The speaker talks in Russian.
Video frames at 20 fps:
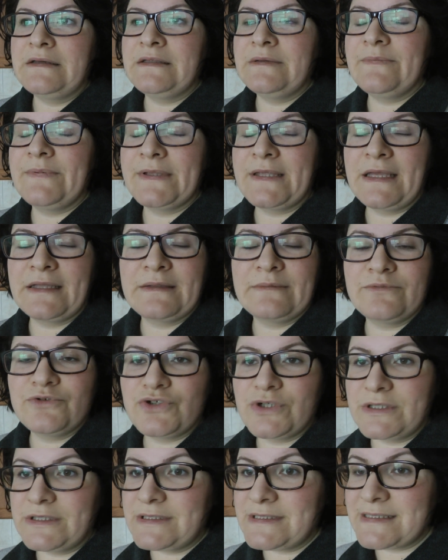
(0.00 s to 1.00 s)
непонятно,
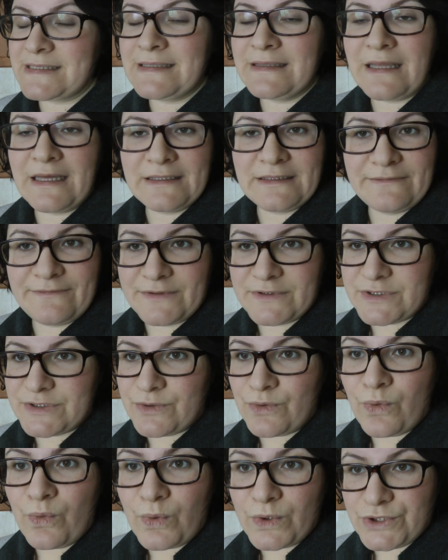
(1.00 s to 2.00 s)
потому что
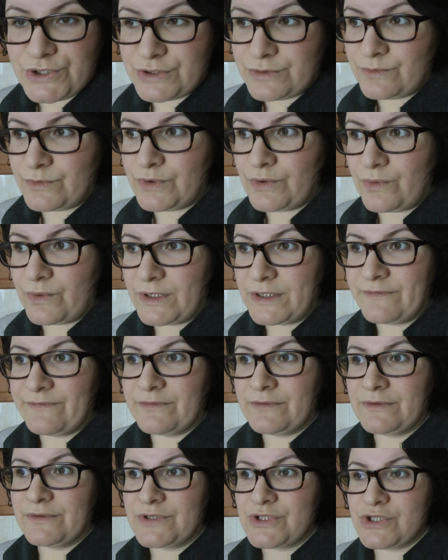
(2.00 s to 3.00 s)
сглатывается очень много
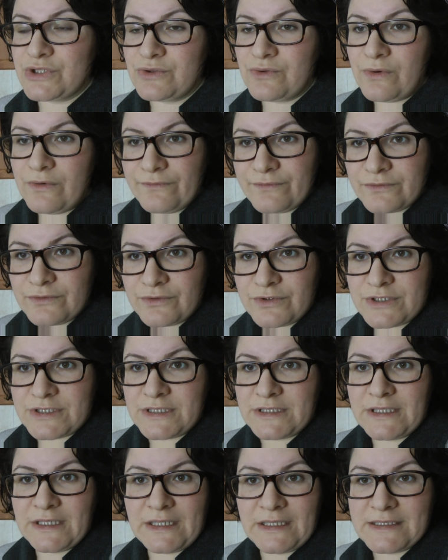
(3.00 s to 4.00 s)
э, слов. То
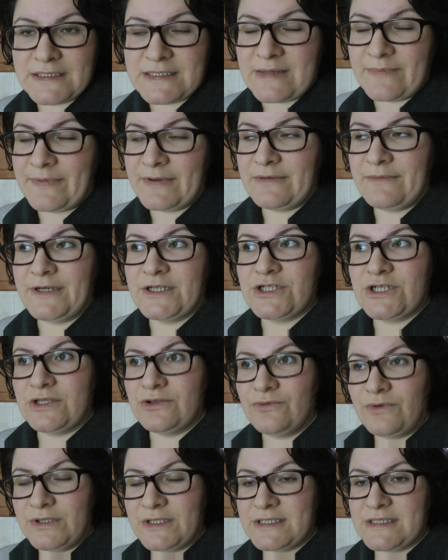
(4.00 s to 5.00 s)
есть ты до конца понимаешь
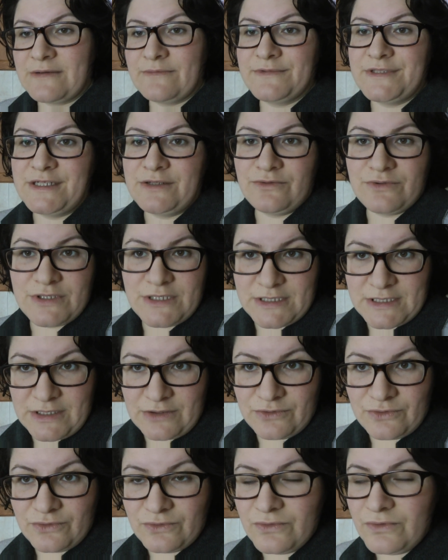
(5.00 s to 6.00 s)
одно, а на самом деле он
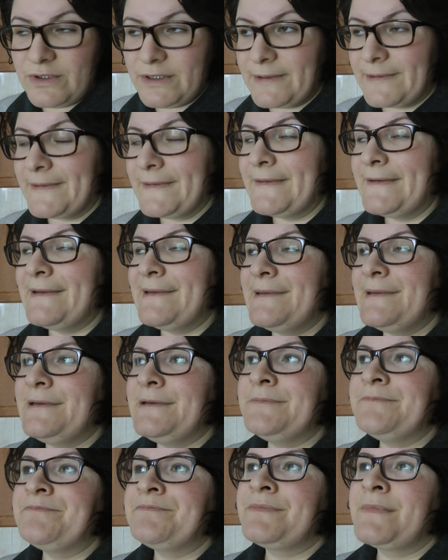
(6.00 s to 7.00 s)
сказал другое.
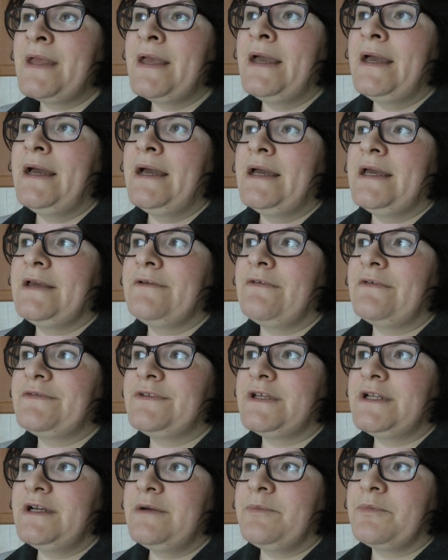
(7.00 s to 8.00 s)
И,
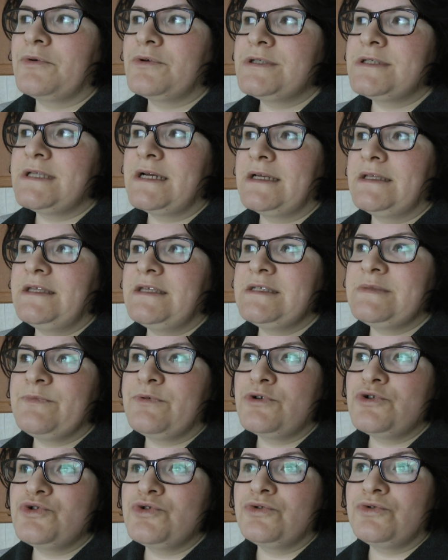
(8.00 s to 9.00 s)
во-вторых, просто они
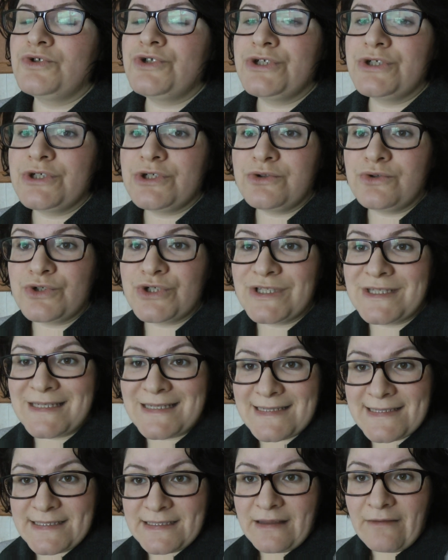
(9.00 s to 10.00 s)
используют очень
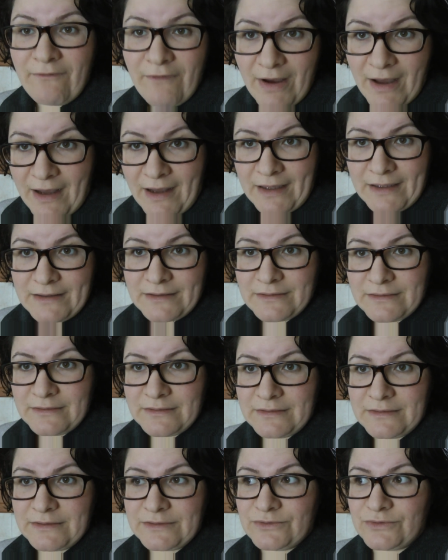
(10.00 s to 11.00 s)
сложные слова.
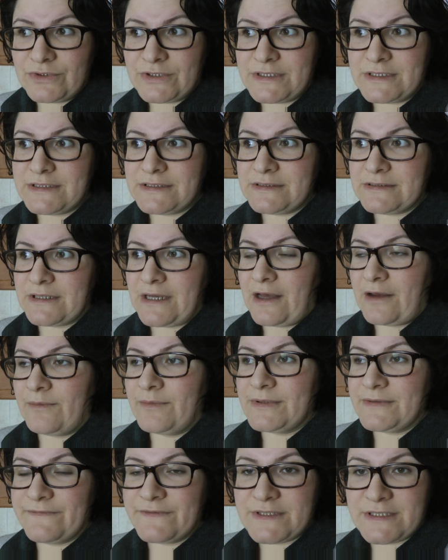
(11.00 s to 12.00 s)
Э, то есть, как
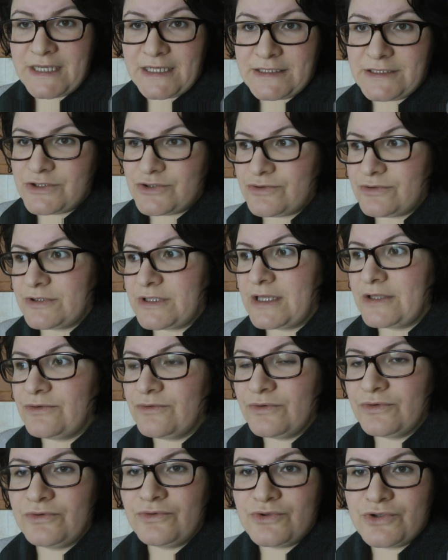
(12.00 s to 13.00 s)
бы вы знаете, что на
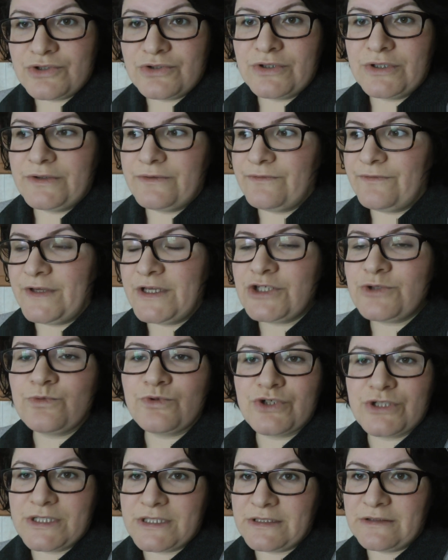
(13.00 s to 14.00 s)
одну и ту же вещь
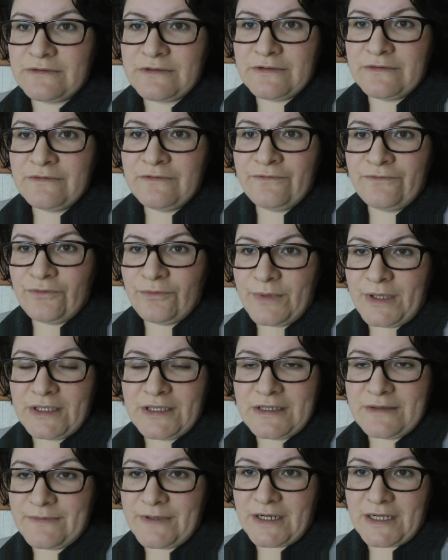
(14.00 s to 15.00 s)
можно
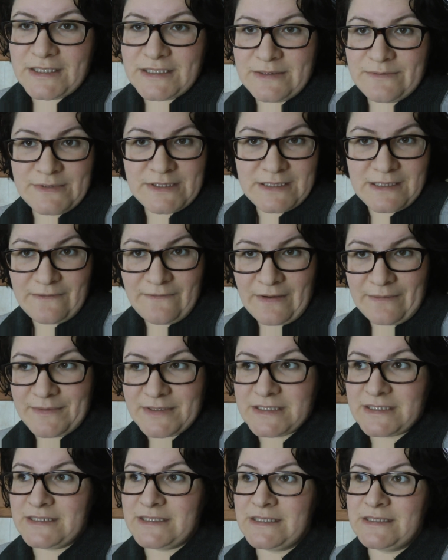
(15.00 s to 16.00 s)
двумя-тремя разными
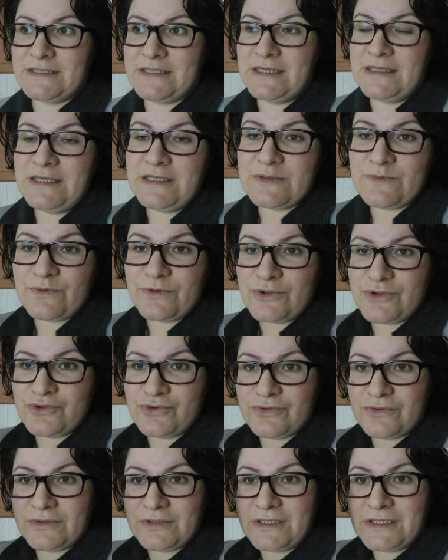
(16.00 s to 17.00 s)
словами сказать. И они
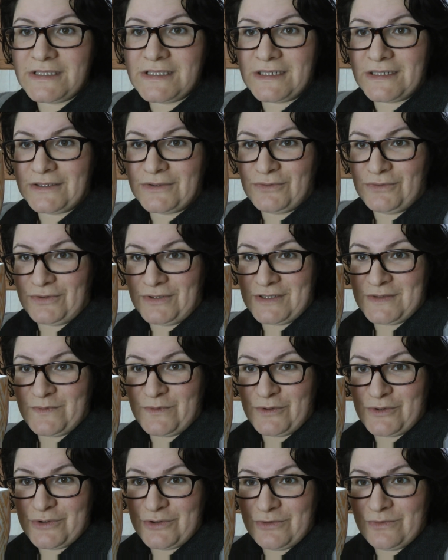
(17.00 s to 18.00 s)
используют не те, которые
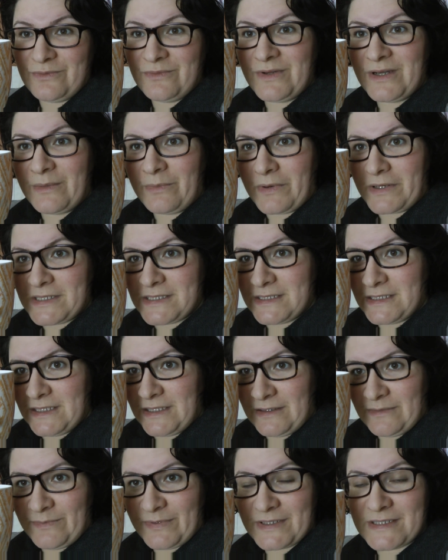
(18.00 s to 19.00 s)
используем мы,
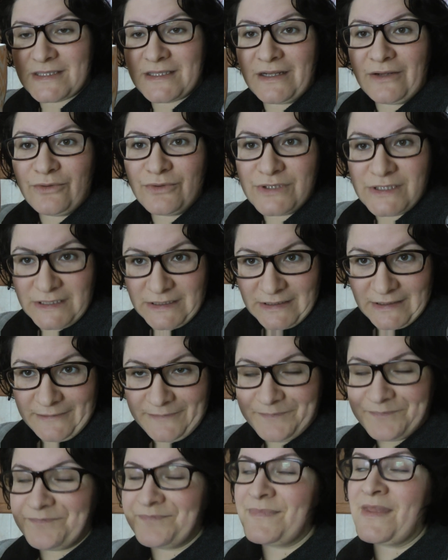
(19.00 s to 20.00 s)
простые, простолюдины
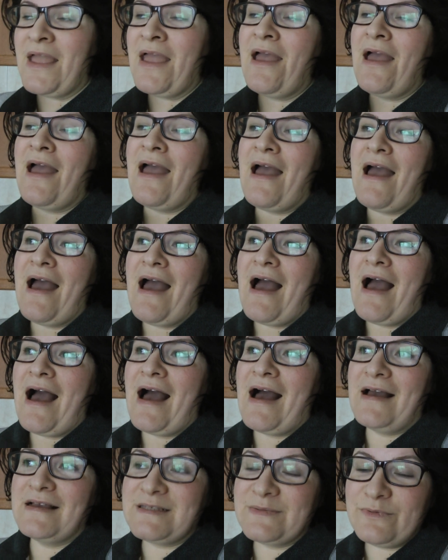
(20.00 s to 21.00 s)

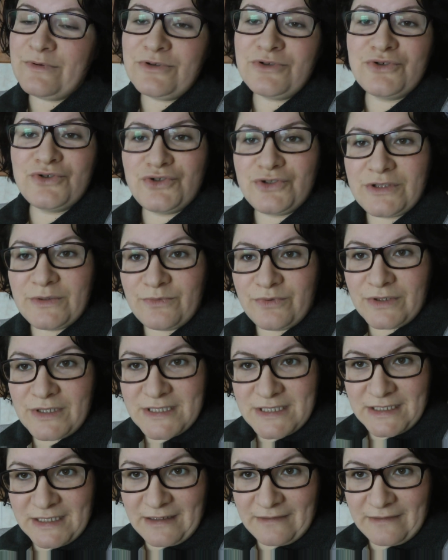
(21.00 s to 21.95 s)
а используют что-то более